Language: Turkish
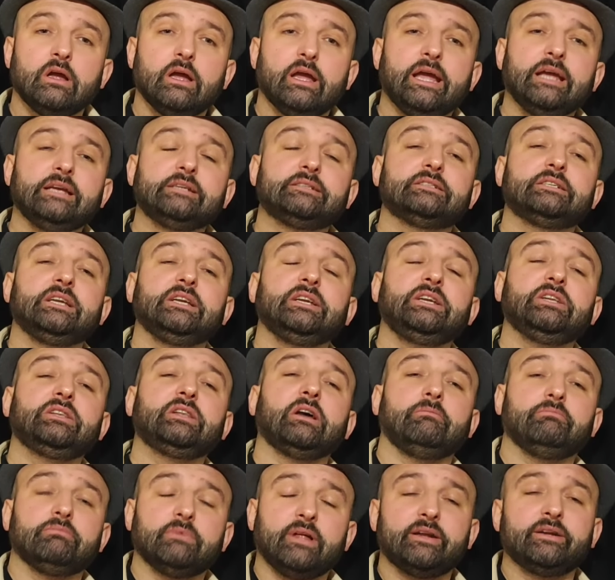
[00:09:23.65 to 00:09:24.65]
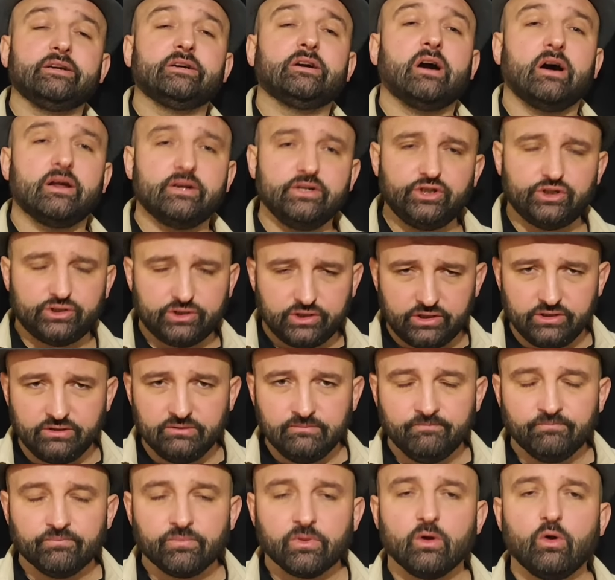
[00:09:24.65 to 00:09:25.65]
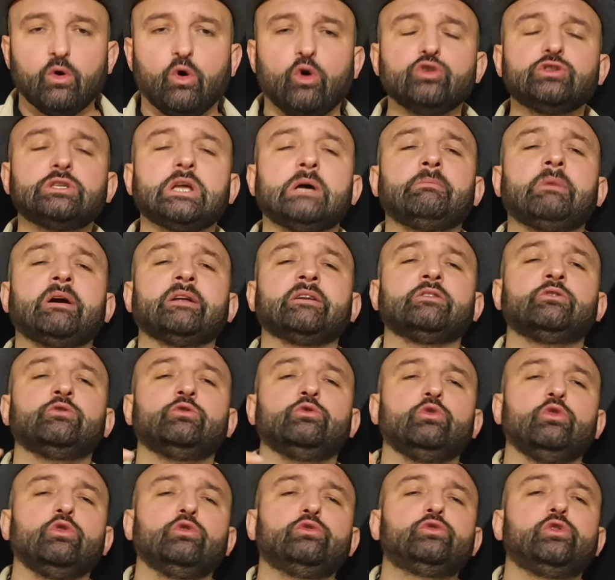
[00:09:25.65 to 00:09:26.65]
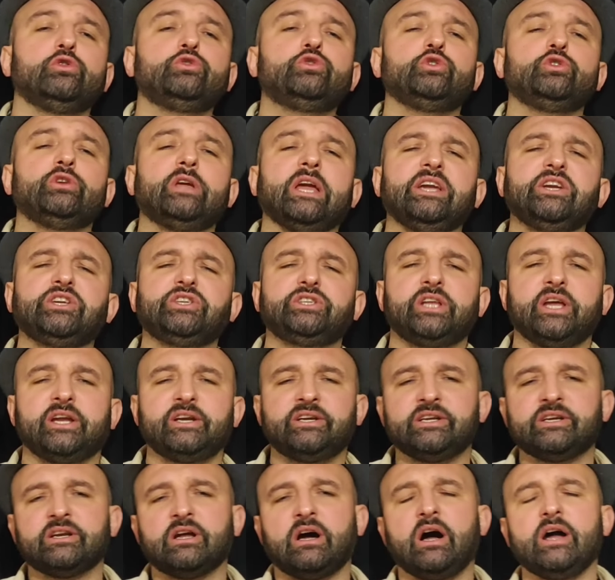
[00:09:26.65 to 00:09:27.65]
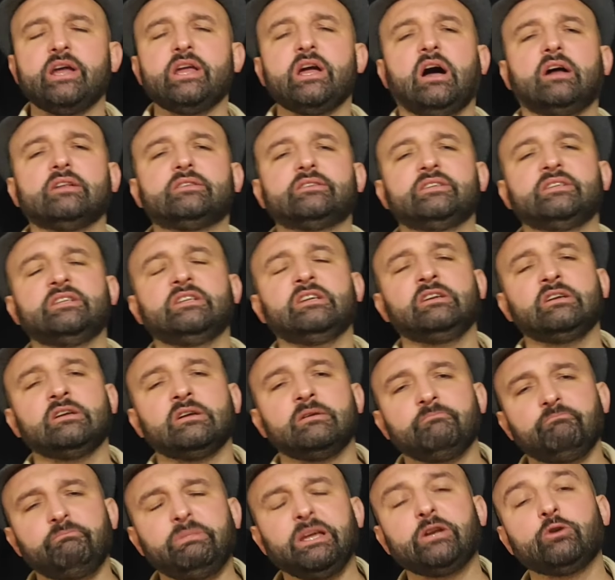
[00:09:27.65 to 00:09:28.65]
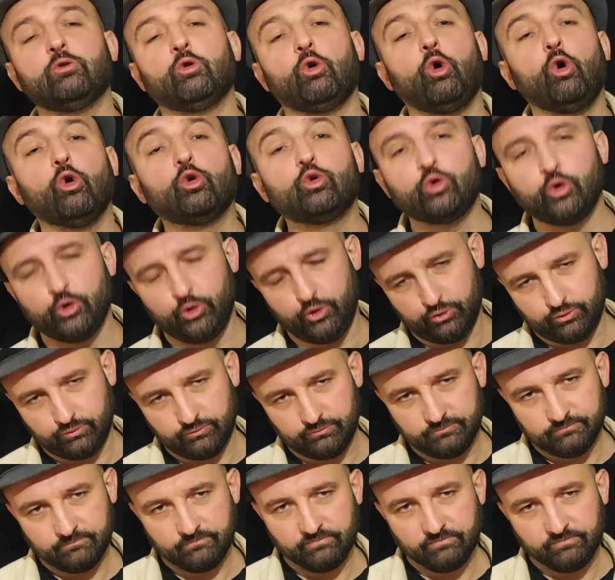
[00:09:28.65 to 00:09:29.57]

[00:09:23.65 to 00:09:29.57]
Eski kitapları karıştırın. O zamanın ülkücü gençlerinin hayatını bir okuyun.